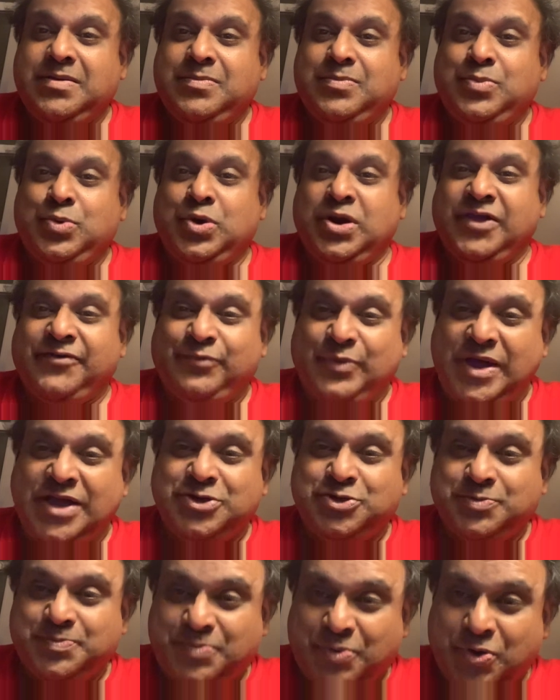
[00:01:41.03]
Pour la voix
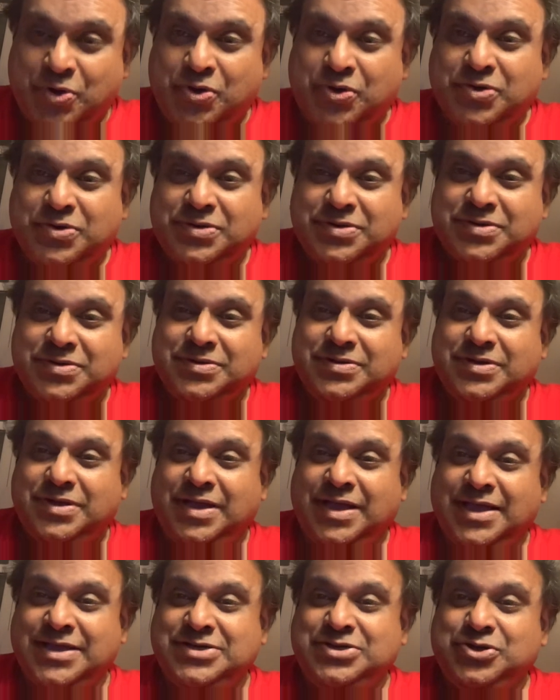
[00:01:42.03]
du pauvre
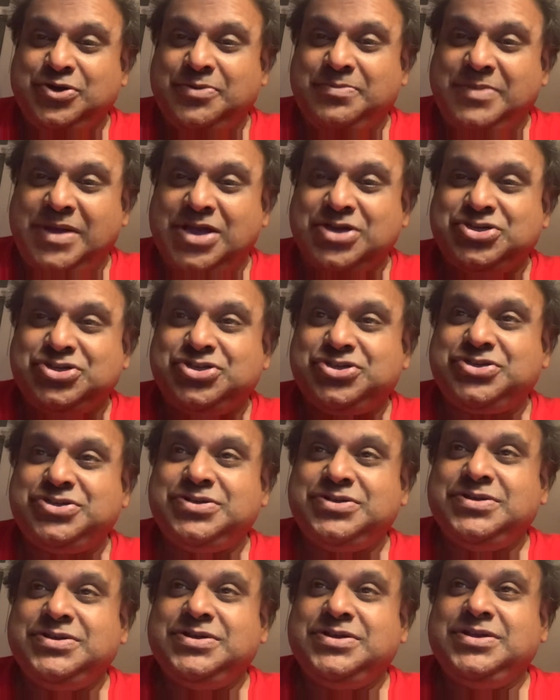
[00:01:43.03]
Haïti été hommage
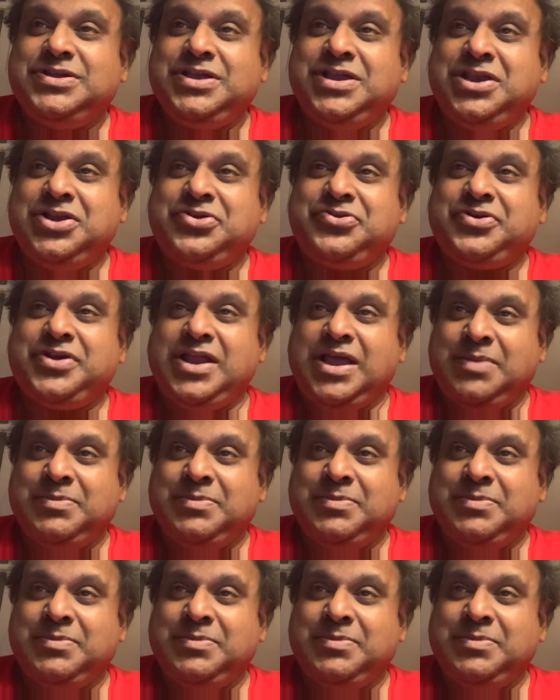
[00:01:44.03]
Indran